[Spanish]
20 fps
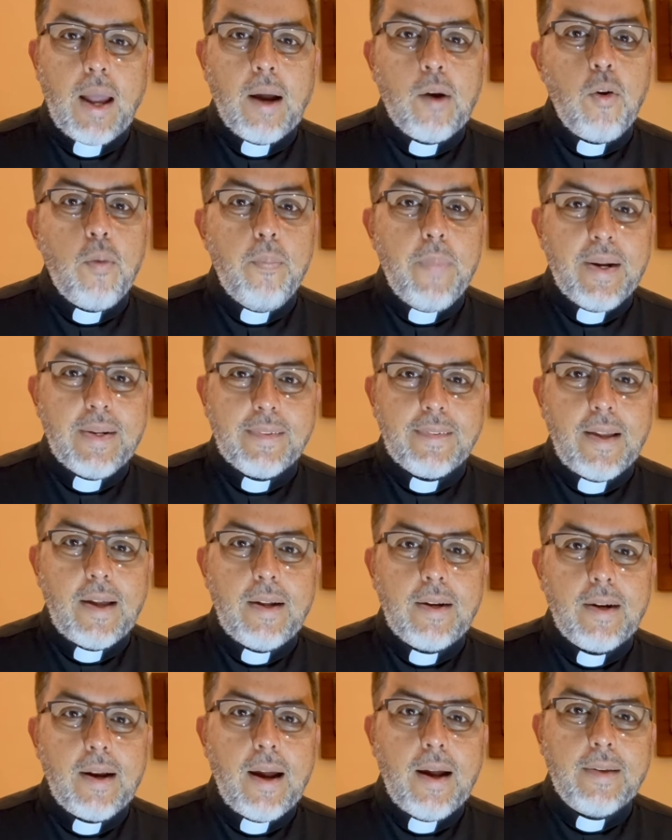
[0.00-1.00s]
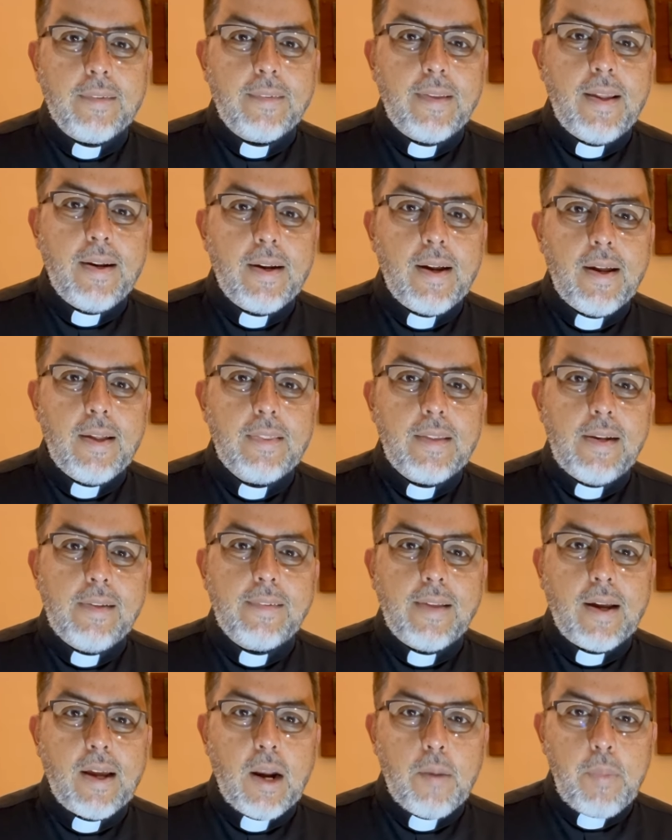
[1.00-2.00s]
a conversar acerca del
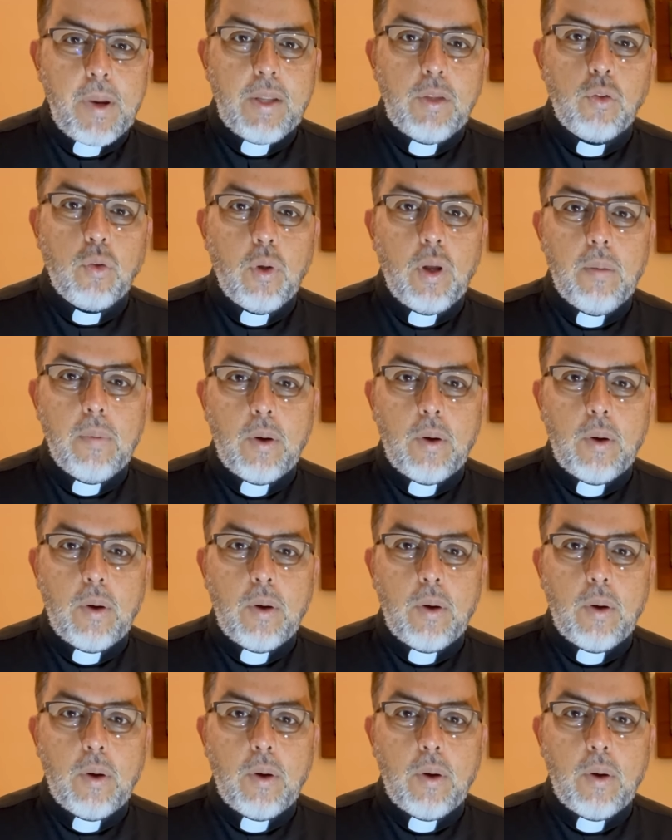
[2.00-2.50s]
sacramento del